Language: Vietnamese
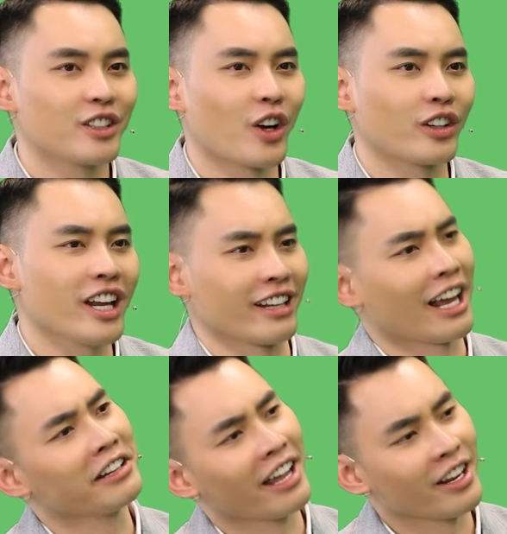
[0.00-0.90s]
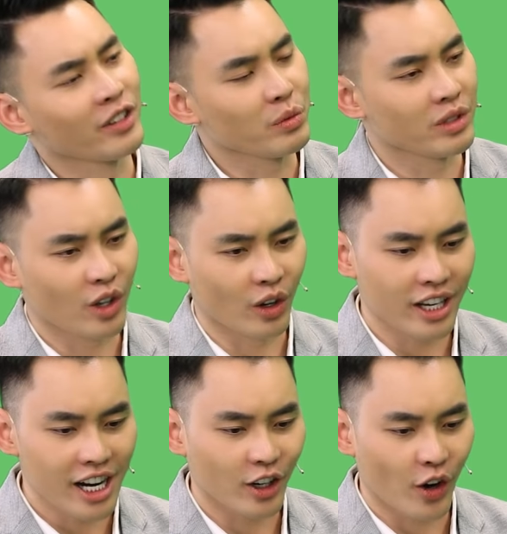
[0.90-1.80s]
có thể thay thế có
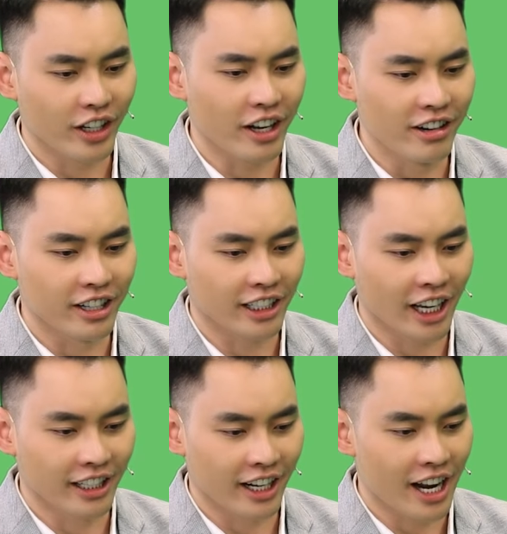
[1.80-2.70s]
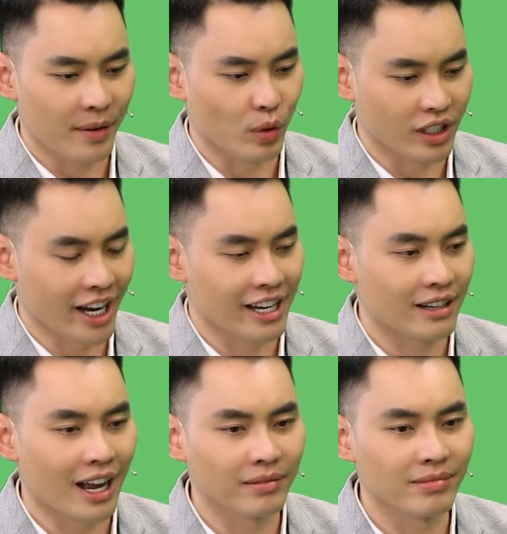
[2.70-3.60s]
nghĩa là có những người ta thay thế là một
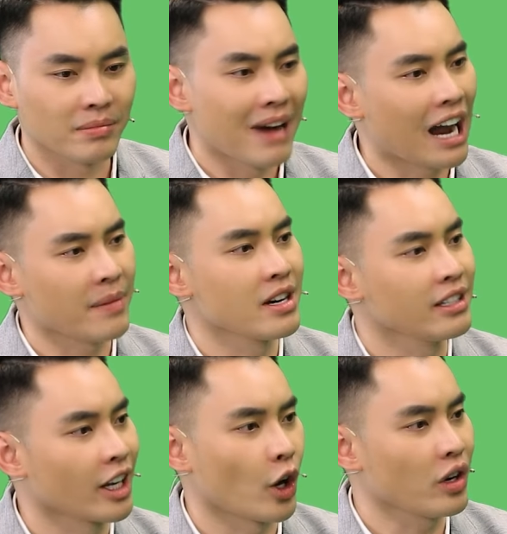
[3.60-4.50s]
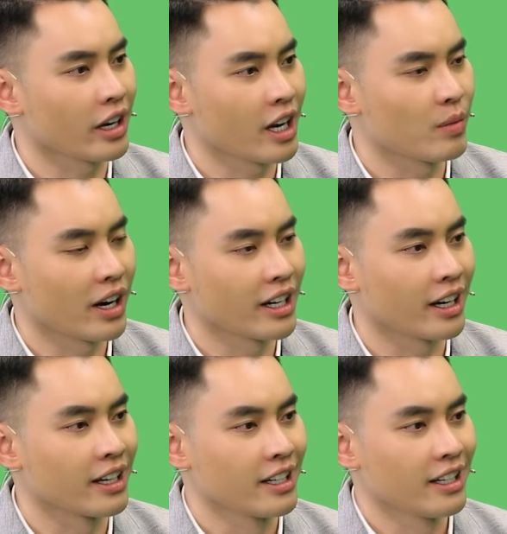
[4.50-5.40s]
ngày ăn bằng ba cái bữa như thế có được hay không hay là